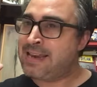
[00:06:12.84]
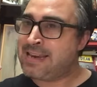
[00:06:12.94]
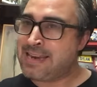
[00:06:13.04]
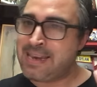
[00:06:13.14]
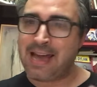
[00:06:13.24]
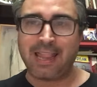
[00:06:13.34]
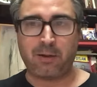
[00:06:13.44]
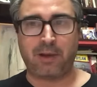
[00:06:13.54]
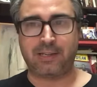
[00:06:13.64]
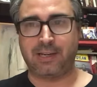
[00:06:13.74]
Nada
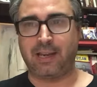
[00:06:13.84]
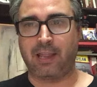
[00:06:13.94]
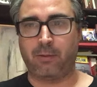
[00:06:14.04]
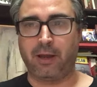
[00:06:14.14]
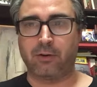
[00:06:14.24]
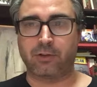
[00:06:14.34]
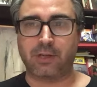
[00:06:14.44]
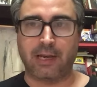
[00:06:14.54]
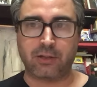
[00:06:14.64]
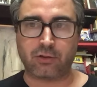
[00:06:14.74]
más y nada menos.
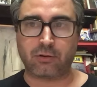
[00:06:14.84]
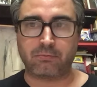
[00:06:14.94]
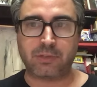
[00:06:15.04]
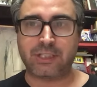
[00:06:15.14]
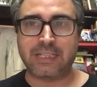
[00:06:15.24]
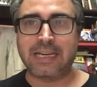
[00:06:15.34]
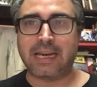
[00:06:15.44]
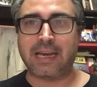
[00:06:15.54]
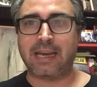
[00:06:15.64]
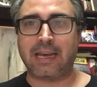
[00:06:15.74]
Eso sí
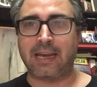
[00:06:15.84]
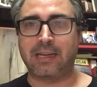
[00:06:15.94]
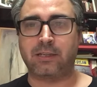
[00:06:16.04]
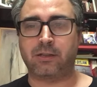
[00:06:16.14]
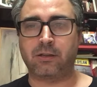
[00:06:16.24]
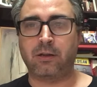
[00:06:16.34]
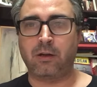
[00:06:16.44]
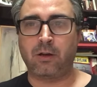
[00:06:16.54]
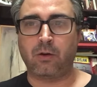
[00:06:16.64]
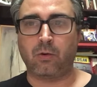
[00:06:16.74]
que es
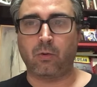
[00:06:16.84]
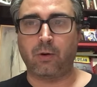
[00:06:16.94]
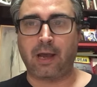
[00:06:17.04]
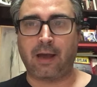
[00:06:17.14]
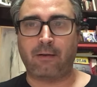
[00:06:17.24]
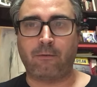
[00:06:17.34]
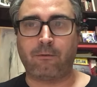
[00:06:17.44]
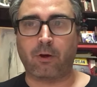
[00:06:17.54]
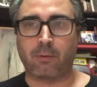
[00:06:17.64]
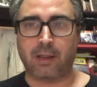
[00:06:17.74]
una
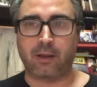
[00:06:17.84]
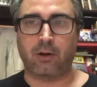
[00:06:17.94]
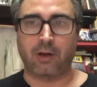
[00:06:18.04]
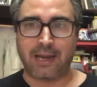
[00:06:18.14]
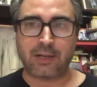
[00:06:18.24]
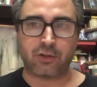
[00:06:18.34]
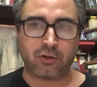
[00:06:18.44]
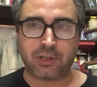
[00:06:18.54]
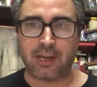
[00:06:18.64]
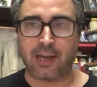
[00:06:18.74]
formación, eso
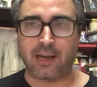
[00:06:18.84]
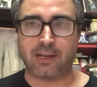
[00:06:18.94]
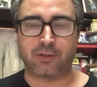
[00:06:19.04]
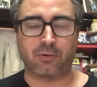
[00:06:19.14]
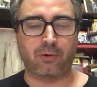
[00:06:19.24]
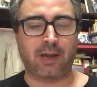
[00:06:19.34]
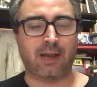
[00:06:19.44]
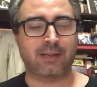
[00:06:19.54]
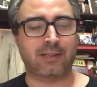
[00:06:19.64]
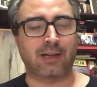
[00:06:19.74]
sí que es
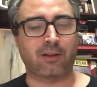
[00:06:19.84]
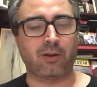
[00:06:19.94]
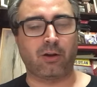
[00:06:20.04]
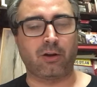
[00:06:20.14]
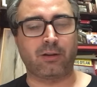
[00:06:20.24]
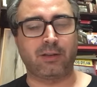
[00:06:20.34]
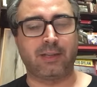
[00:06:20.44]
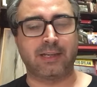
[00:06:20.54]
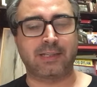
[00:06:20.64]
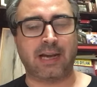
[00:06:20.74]
una sección
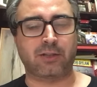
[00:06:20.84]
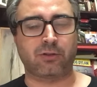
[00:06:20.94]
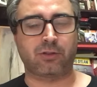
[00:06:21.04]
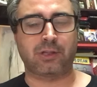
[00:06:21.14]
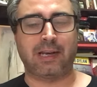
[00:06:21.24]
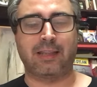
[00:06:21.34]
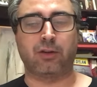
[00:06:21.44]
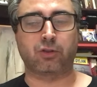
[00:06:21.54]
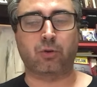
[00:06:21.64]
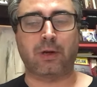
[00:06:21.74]
de saxos, la de
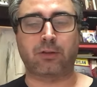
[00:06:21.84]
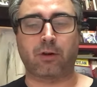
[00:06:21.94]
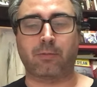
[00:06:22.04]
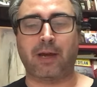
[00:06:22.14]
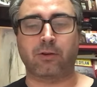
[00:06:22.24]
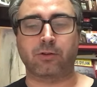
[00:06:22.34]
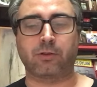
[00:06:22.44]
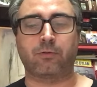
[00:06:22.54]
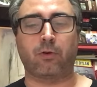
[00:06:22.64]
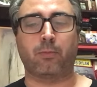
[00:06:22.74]
los cuatro hermanos, los
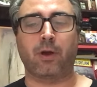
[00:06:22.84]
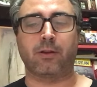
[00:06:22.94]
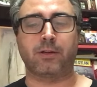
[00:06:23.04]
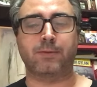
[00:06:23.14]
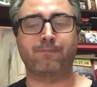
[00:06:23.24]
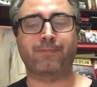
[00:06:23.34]
Four Brothers